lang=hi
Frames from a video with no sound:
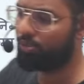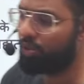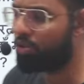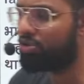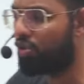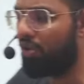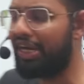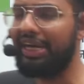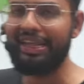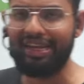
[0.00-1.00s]
तुम लोग जो
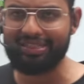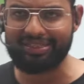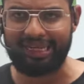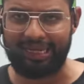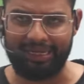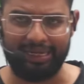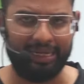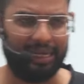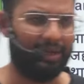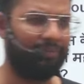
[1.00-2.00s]
इंडियंस हैं ठीक
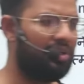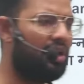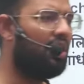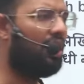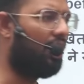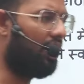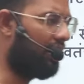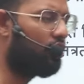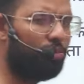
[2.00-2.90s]
है हिंदू